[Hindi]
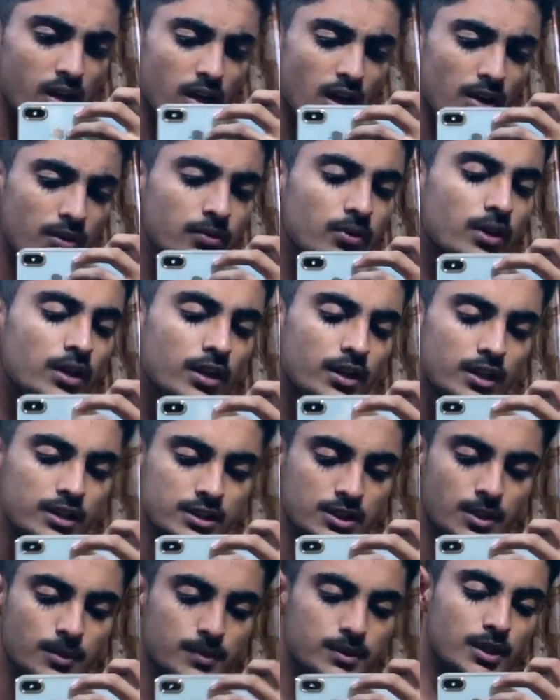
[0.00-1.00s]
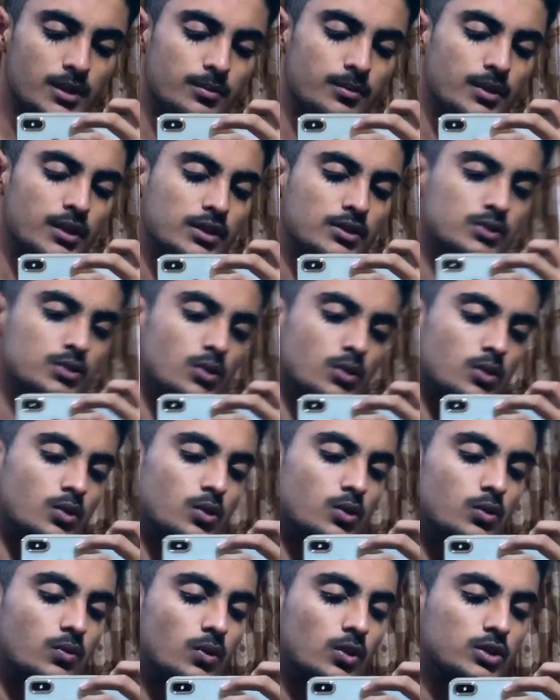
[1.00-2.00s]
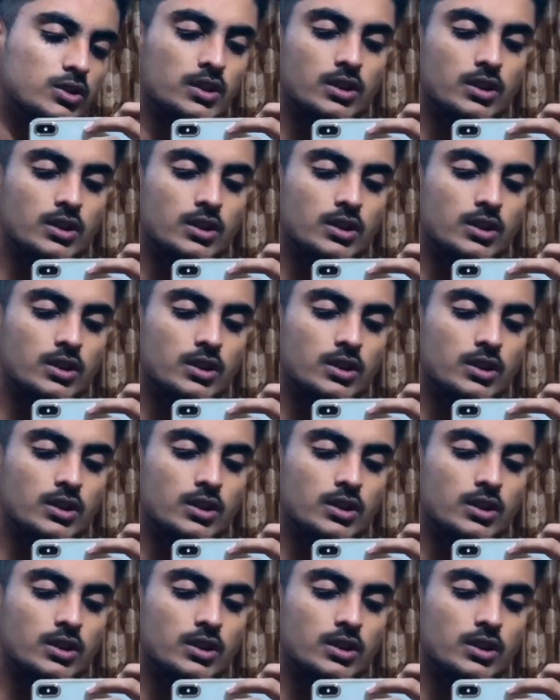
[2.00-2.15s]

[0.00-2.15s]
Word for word: या फिर डिस्क्रिप्शन में सो डू वॉच